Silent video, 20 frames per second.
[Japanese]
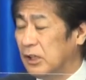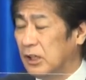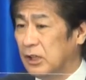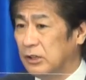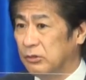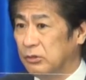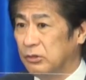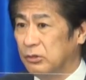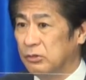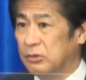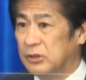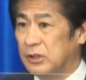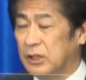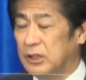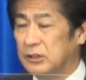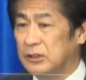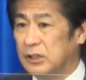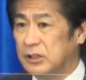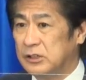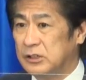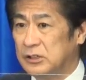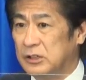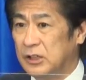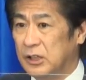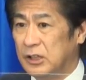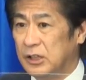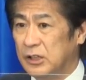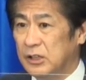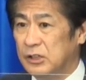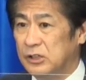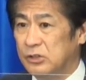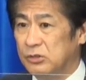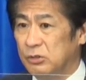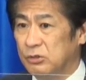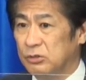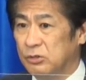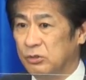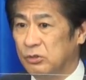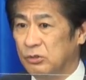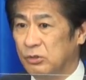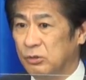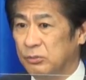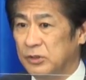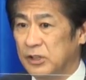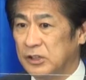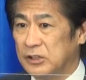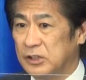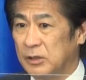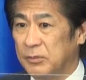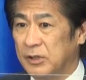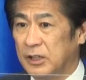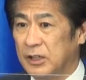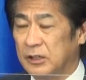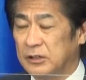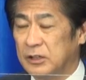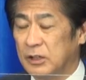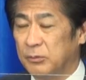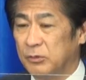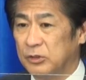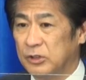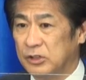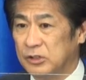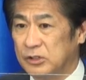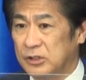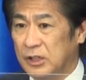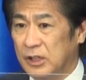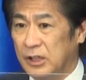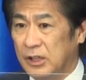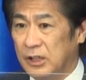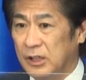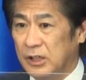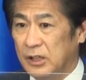あのいろんな形で市町村の皆様方もですね、